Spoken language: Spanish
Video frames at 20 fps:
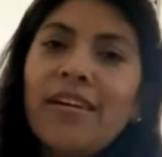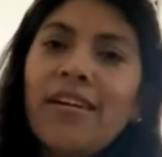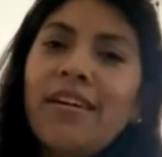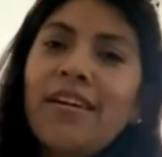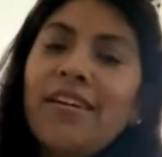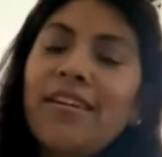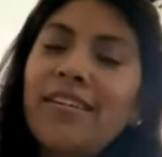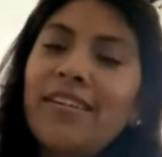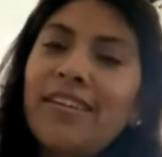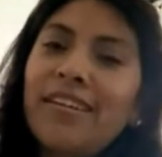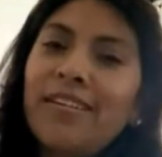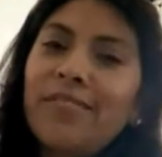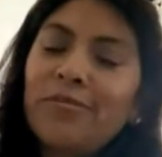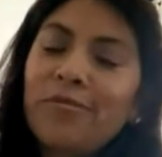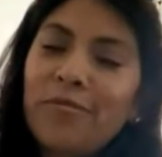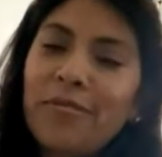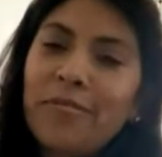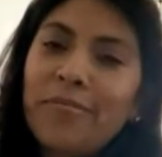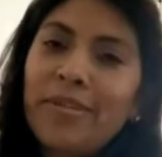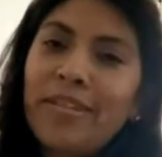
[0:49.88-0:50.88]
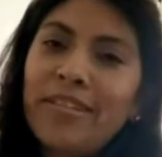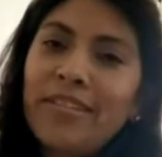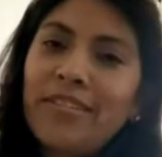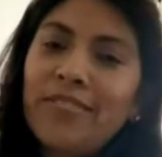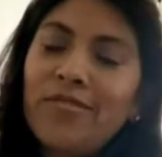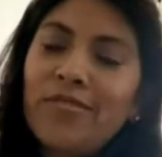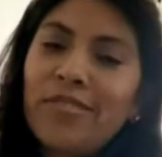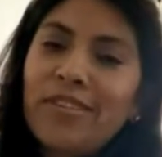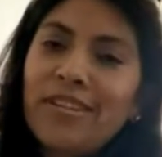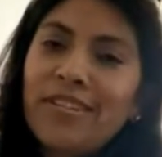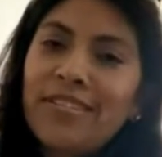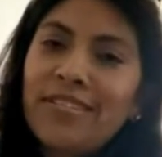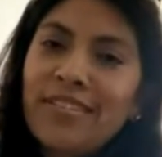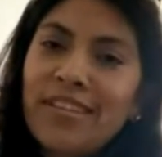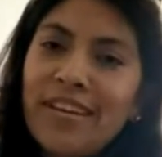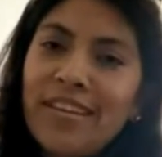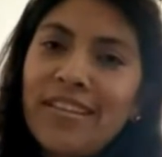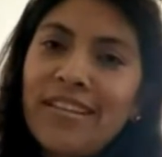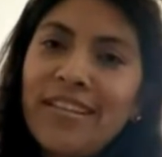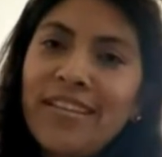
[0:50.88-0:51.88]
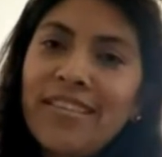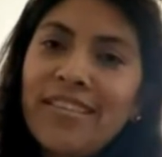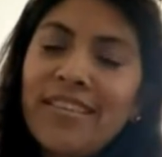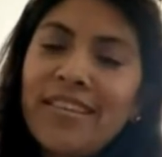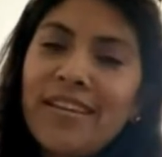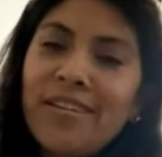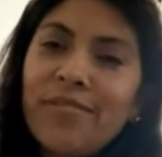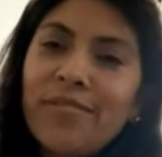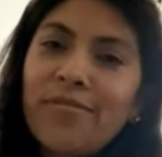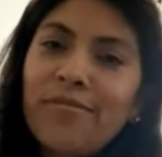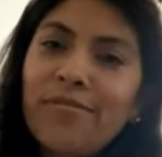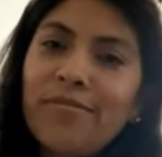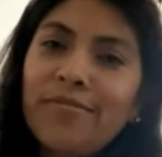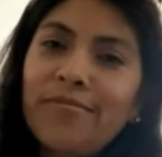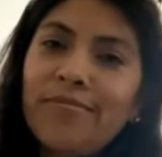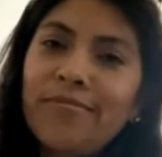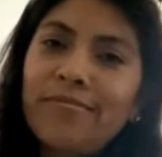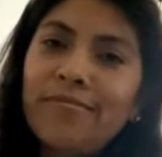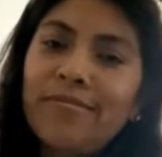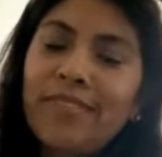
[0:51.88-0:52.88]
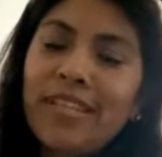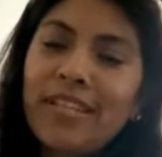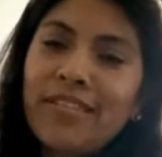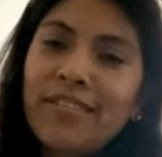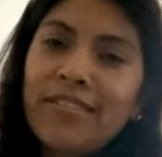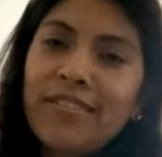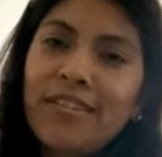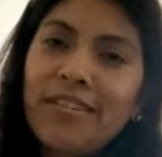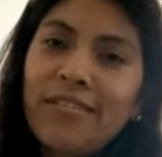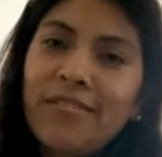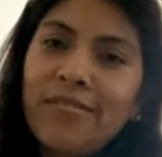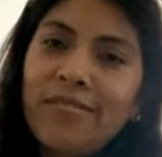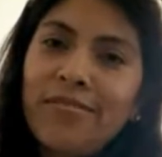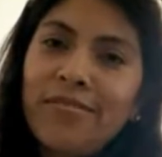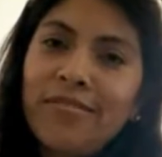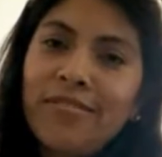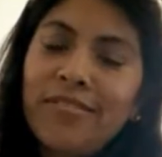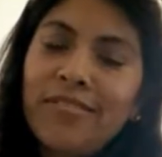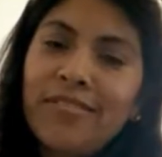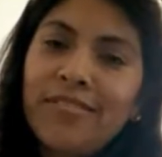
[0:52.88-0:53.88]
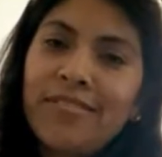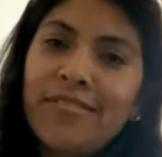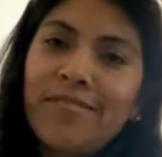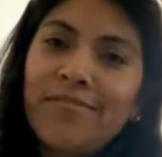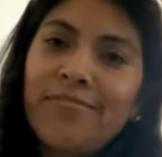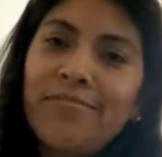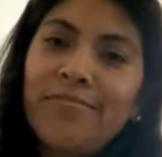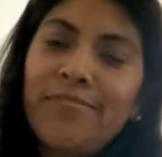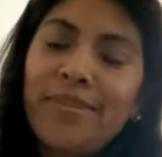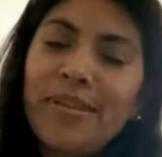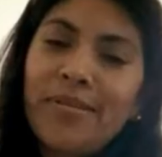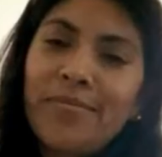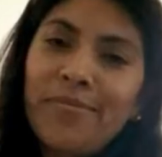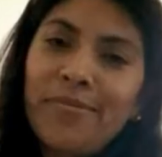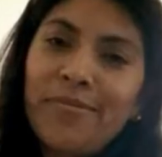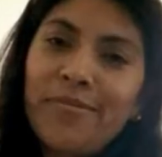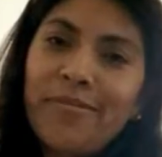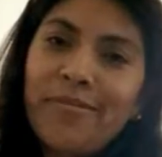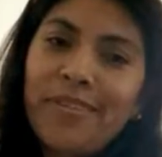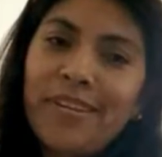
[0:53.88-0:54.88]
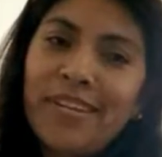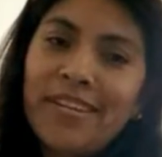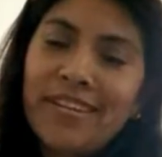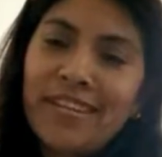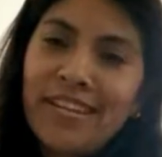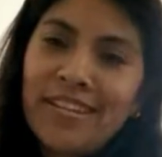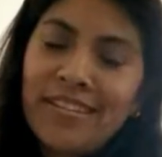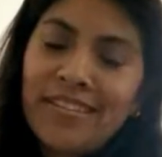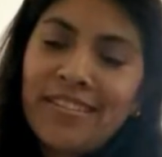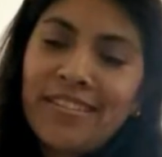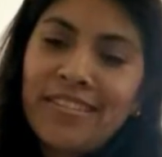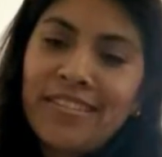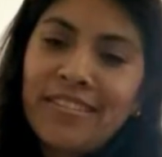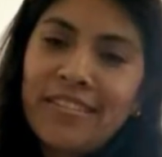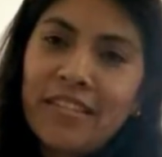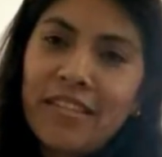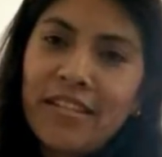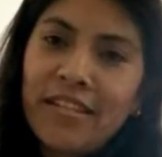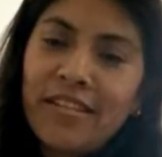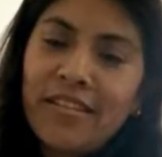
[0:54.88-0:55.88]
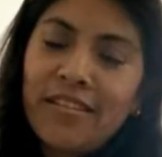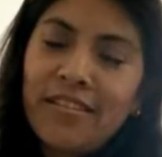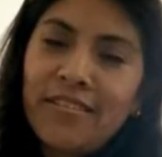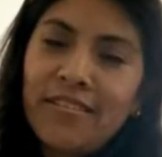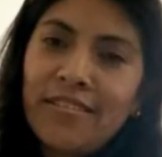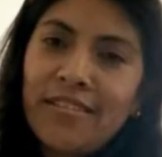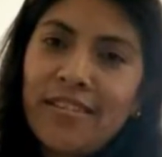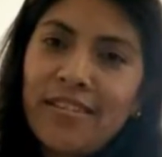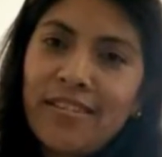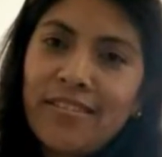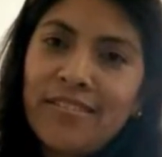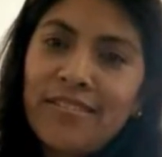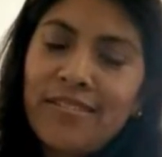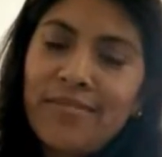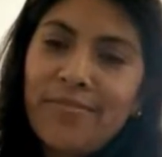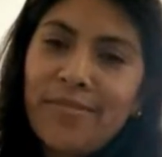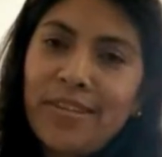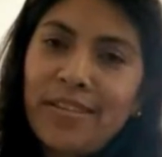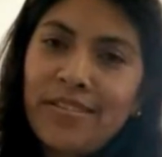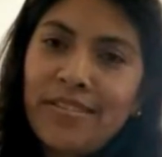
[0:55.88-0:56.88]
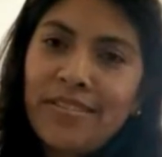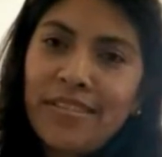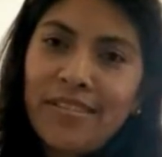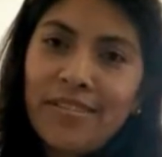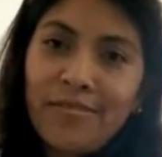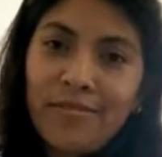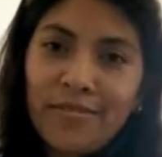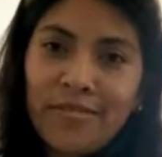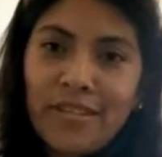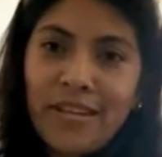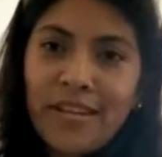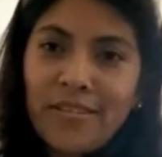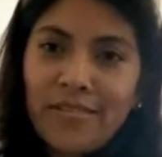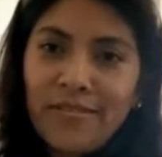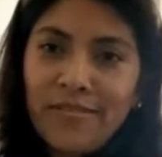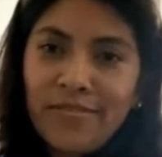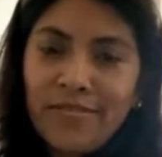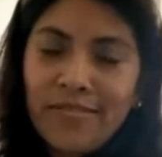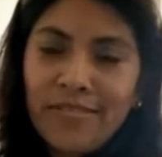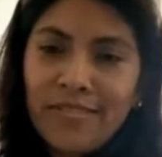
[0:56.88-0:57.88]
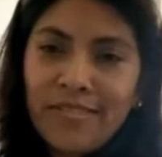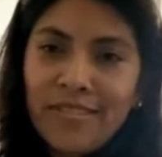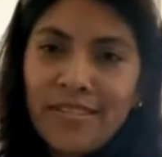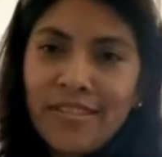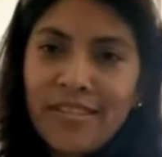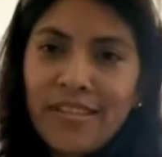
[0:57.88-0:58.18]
Ah, actualmente estoy casada, tengo tres hijos, vivo en Kansas City desde hace 22 años.